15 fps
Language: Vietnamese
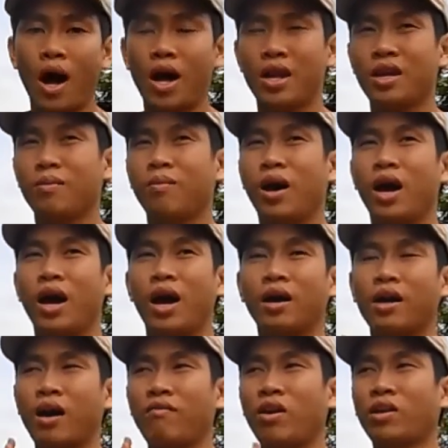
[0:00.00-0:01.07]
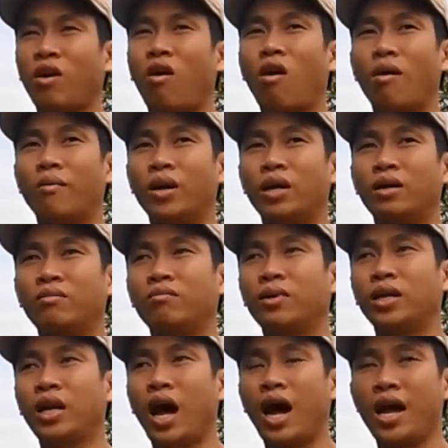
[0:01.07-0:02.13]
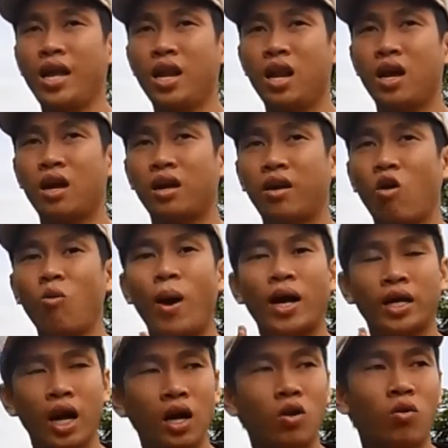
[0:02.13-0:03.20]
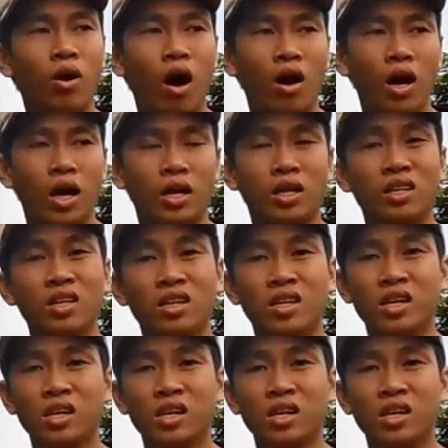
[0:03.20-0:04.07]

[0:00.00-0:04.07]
hóa, nhưng mà cái vai trò mà mình thấy là nổi bật nhất của nó là